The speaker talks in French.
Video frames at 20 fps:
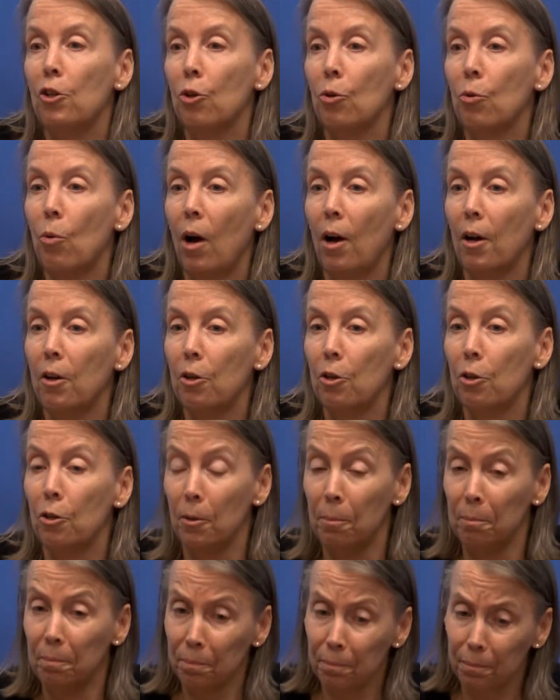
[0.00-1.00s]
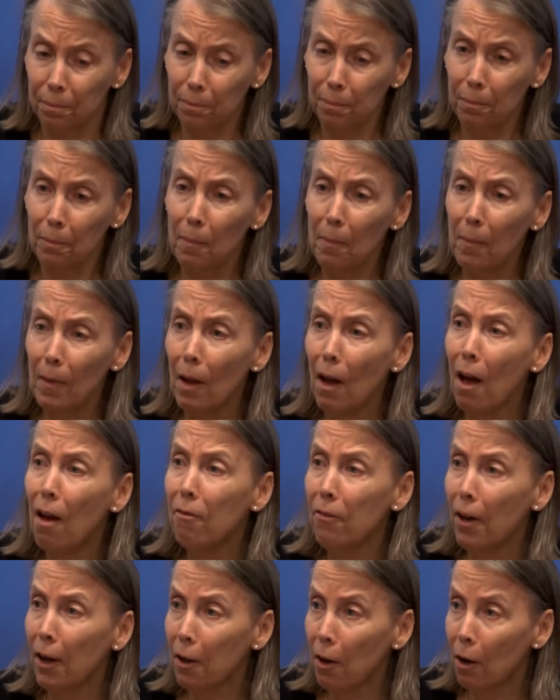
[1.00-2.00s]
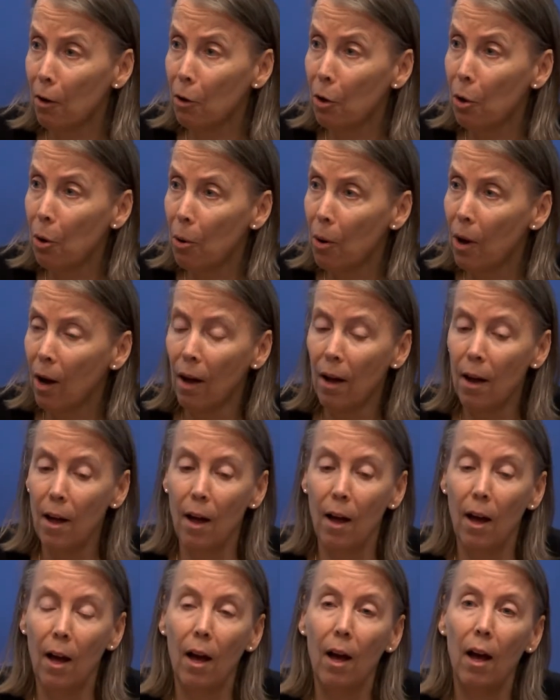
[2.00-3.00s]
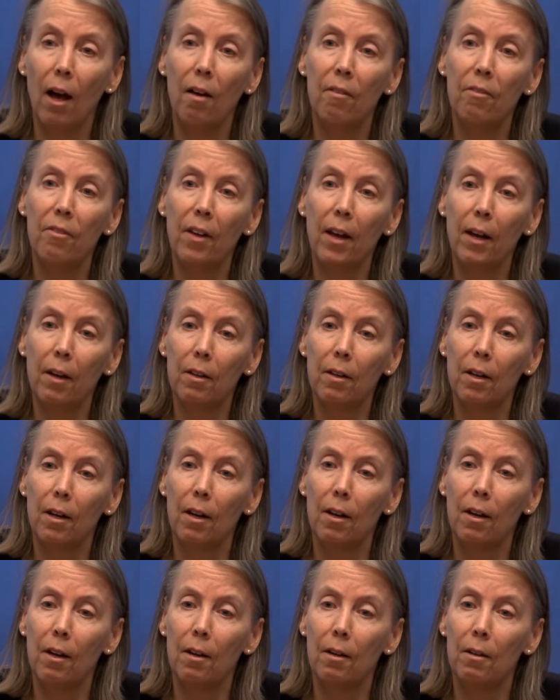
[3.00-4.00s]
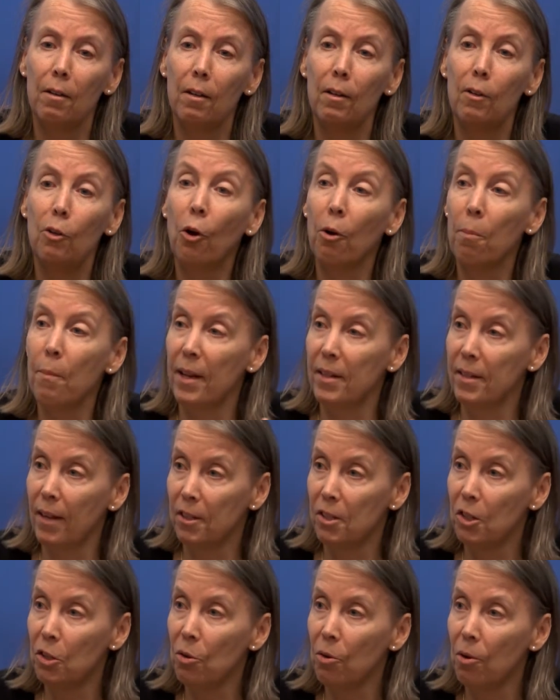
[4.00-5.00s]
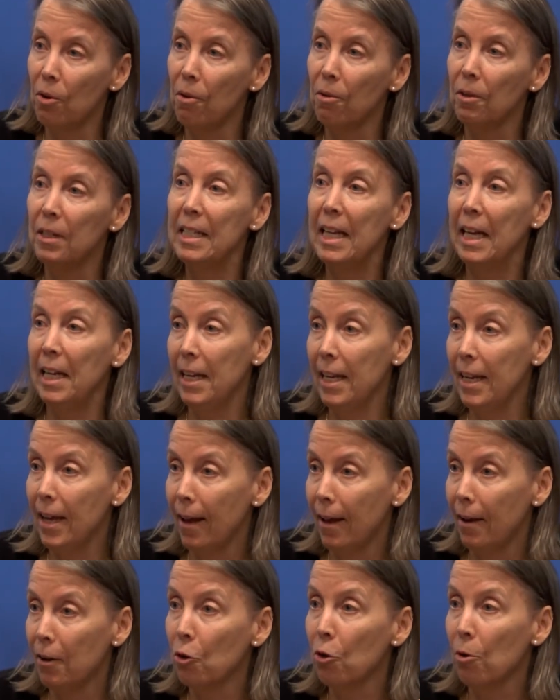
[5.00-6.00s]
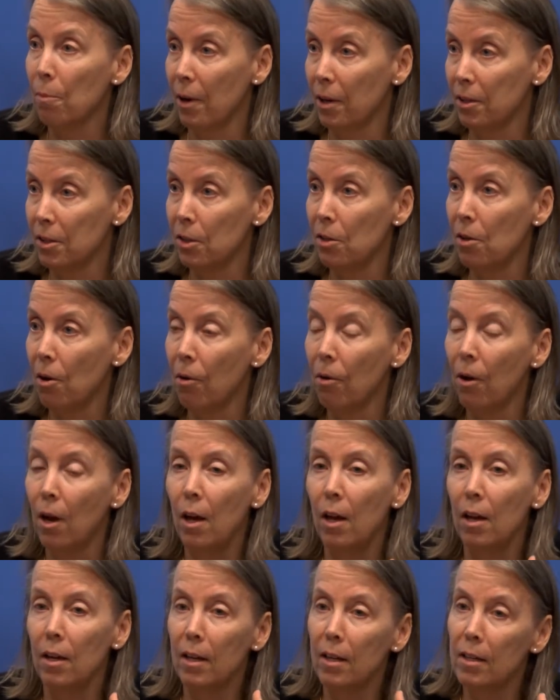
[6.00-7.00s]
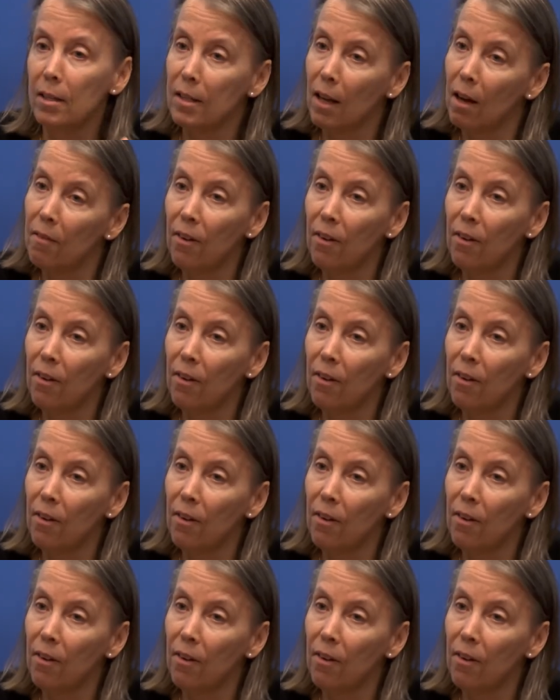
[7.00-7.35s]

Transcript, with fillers: je crois qu'avec GOA avec euh, l'augmentation des liens commerciaux, qui ça